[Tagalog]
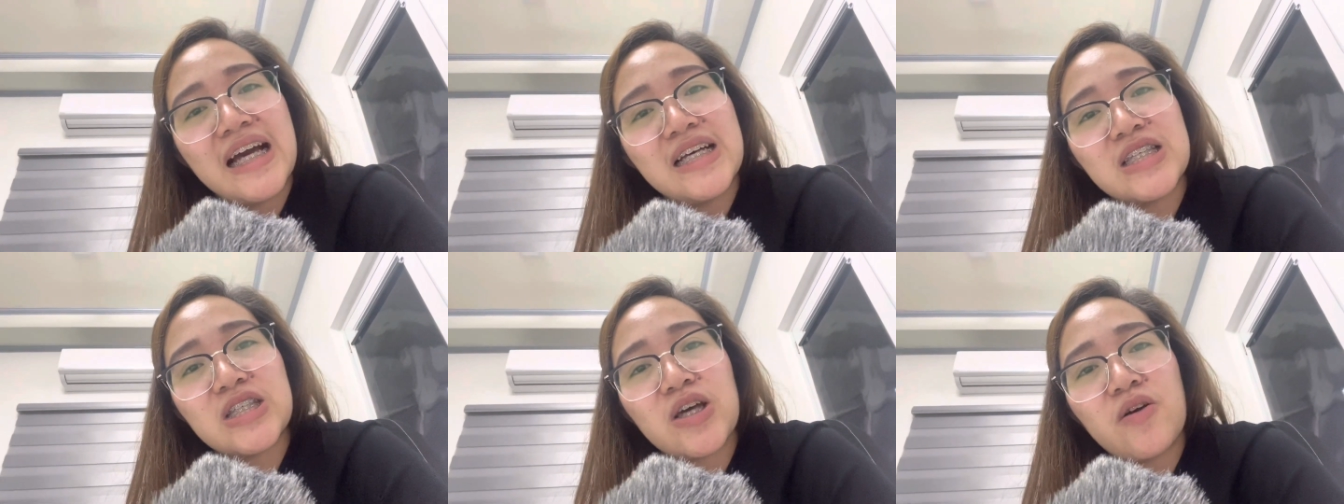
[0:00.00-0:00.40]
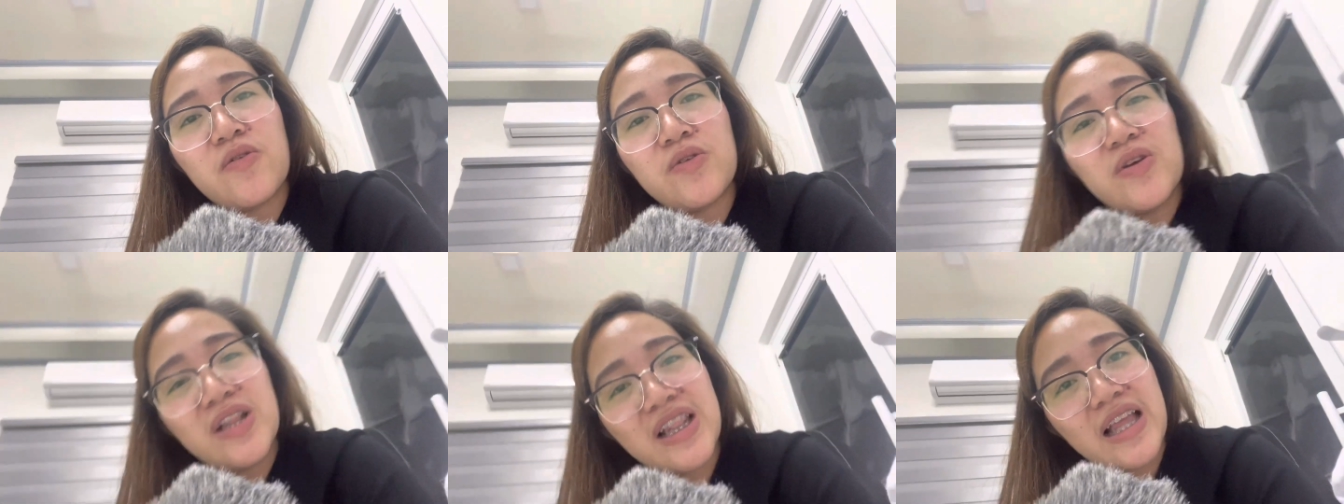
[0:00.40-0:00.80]
So,
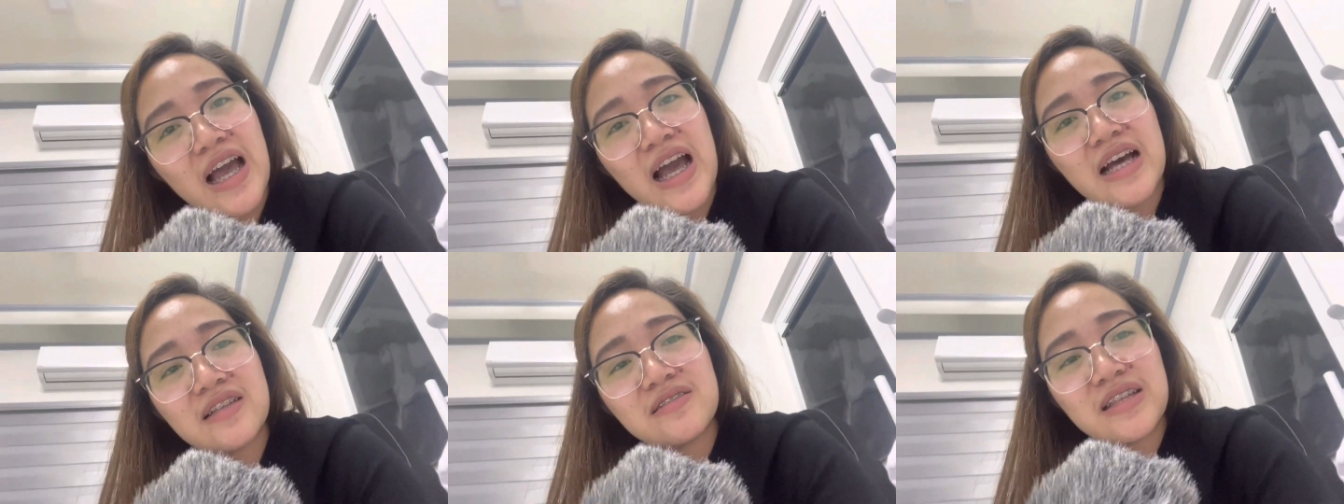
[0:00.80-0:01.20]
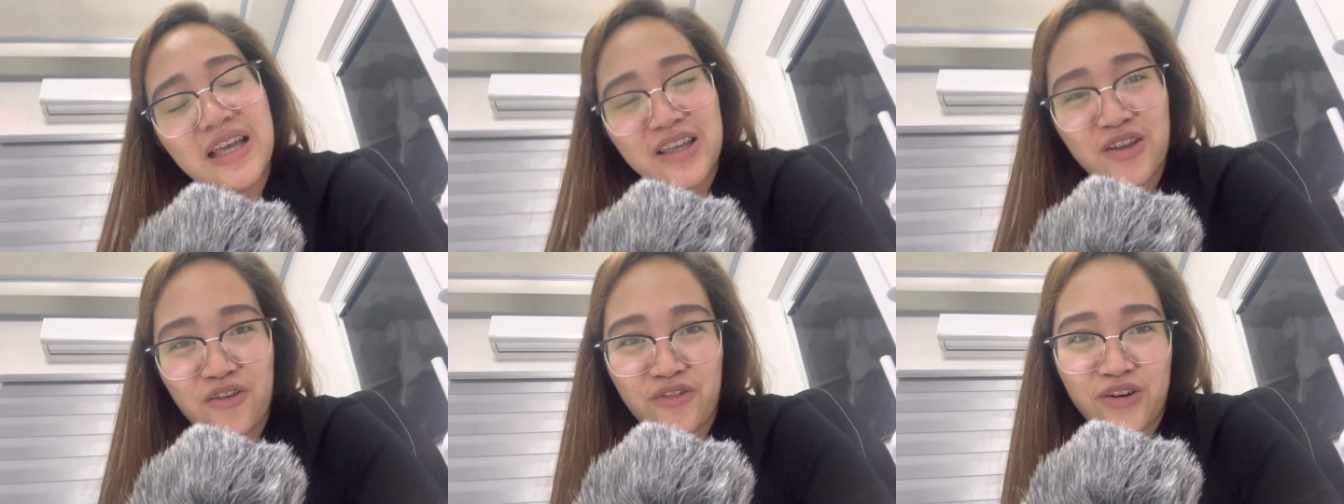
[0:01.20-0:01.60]
yun lang.
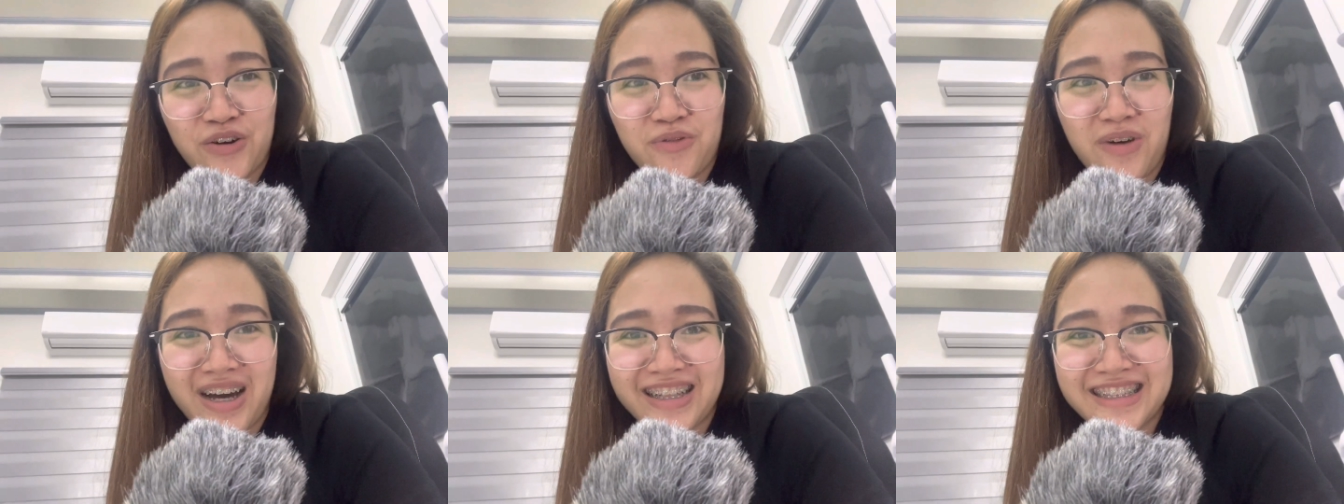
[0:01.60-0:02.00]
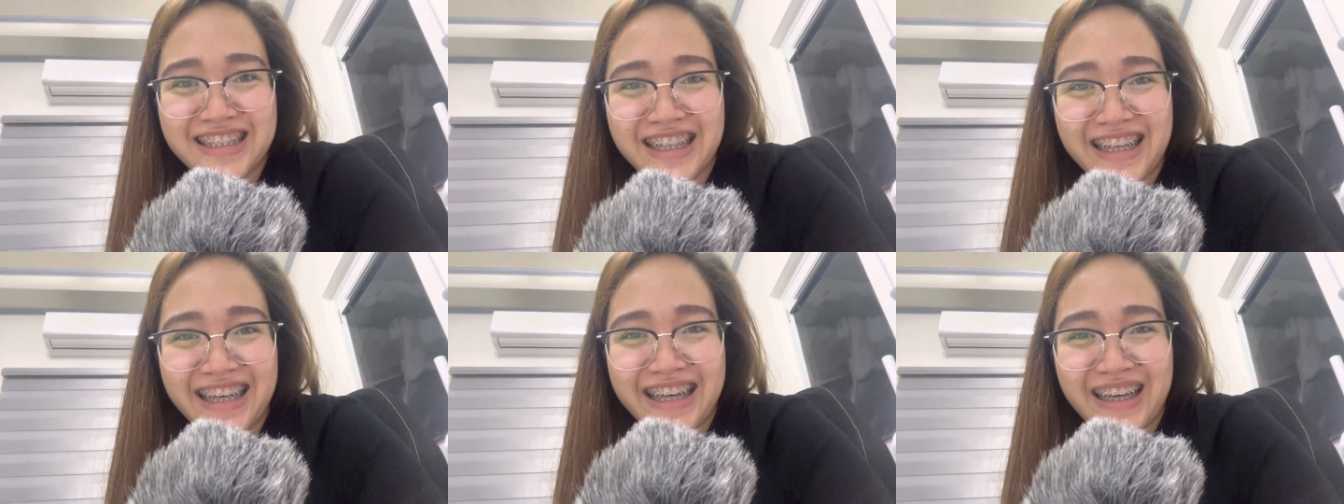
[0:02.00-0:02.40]
Thank you for
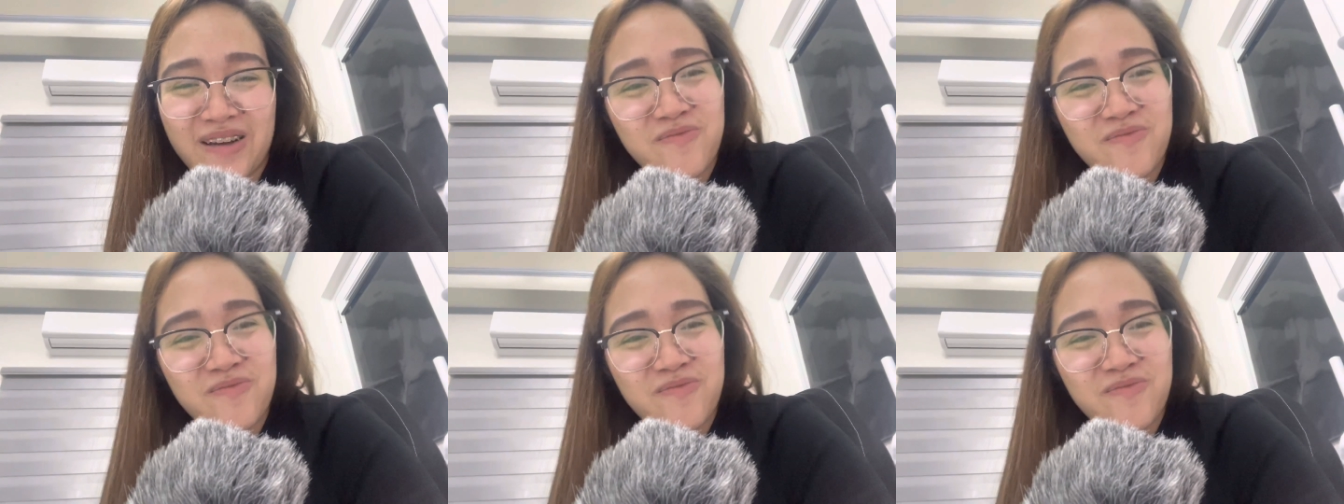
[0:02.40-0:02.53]
watching.